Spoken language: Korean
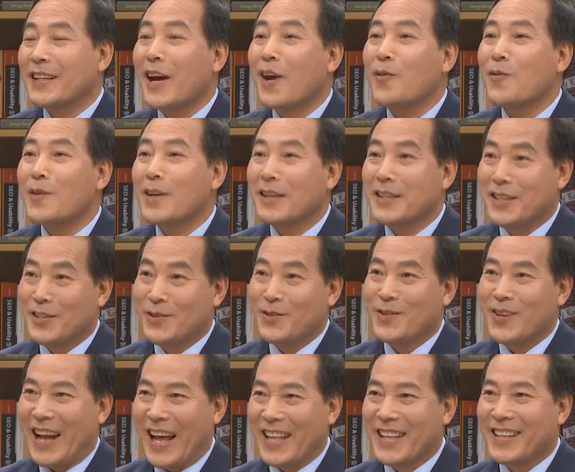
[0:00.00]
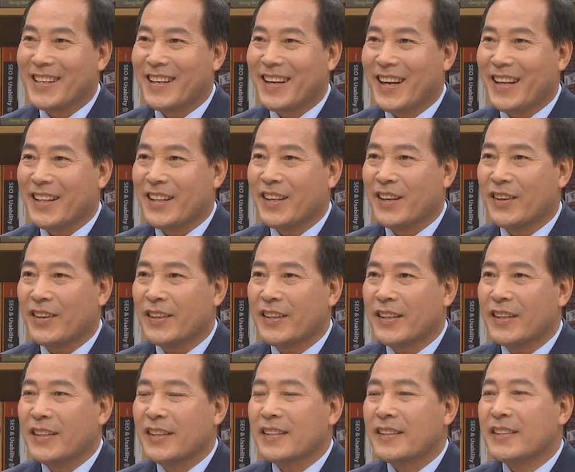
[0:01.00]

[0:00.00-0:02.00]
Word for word: 타고난 기술은 아닌 것 같아요. 음.